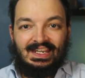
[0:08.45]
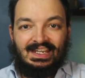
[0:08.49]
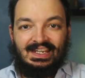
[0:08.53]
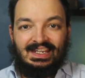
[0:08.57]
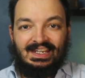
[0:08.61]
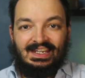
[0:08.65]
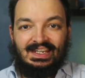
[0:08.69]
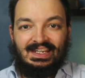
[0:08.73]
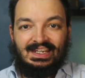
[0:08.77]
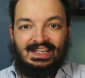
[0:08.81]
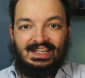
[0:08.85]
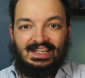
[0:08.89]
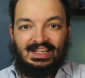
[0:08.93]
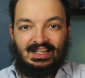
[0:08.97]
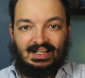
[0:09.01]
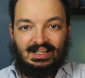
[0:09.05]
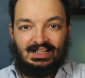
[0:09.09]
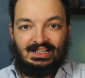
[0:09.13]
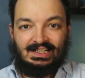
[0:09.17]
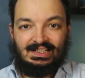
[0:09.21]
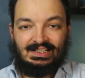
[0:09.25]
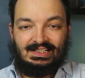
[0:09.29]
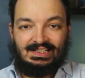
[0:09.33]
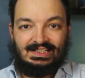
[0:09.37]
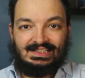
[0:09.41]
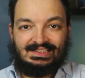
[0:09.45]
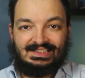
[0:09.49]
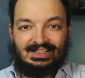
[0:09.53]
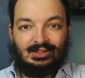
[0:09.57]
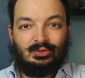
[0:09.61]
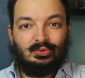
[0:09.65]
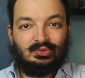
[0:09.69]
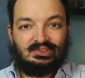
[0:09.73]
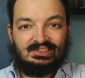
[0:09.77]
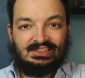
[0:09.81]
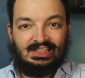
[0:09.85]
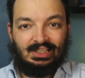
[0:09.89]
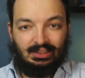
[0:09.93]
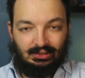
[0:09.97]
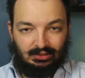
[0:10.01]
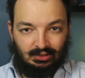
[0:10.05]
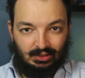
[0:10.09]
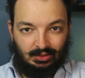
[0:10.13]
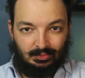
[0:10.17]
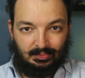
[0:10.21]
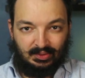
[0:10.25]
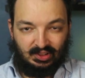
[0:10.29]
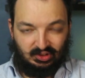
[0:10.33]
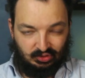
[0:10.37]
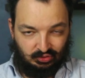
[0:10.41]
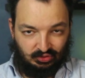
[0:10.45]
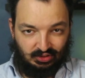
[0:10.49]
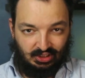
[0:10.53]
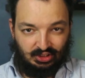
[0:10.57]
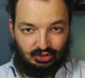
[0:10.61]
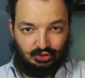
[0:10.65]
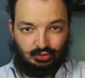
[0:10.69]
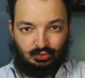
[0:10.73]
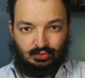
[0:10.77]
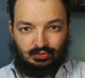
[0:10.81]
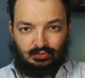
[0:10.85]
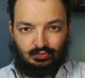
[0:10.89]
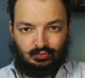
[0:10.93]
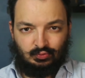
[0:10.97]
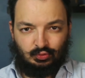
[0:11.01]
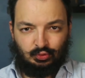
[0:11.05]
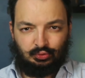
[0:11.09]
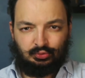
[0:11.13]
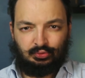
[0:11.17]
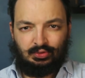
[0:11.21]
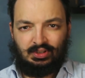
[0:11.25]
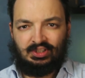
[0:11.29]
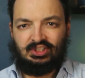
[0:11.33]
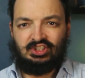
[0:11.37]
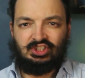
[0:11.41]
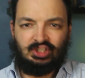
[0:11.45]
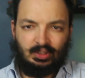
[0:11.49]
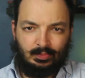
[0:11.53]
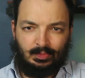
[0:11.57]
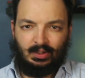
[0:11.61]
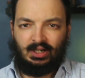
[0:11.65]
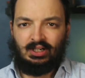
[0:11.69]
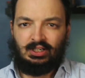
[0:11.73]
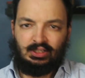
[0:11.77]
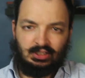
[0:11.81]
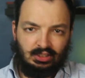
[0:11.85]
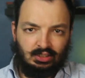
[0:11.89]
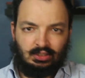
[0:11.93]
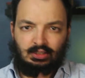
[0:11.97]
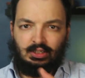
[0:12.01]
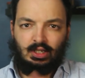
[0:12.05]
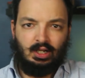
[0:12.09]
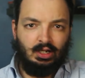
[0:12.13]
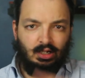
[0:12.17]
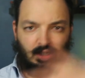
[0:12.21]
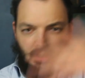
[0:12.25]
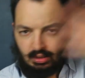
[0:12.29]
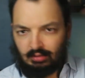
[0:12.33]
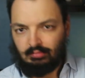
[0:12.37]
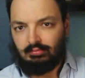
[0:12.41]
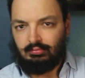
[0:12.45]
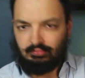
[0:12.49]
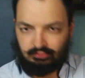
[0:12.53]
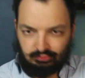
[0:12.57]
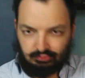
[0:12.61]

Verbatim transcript: Et euh, ça concerne un personnage dont on a déjà parlé il y a